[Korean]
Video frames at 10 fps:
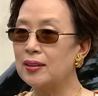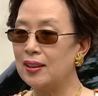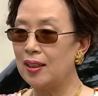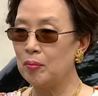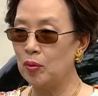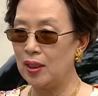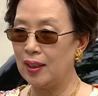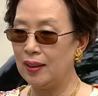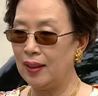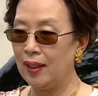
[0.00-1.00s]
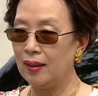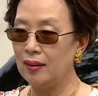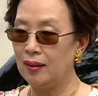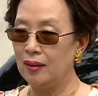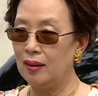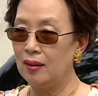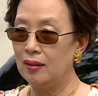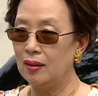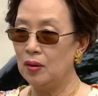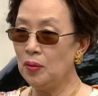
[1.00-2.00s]
지내는 모양인데
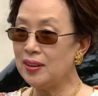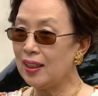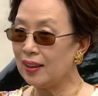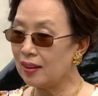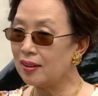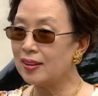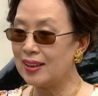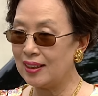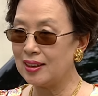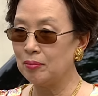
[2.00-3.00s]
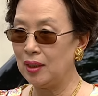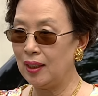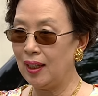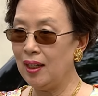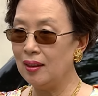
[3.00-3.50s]
혼자란 게 그렇지 않습니까?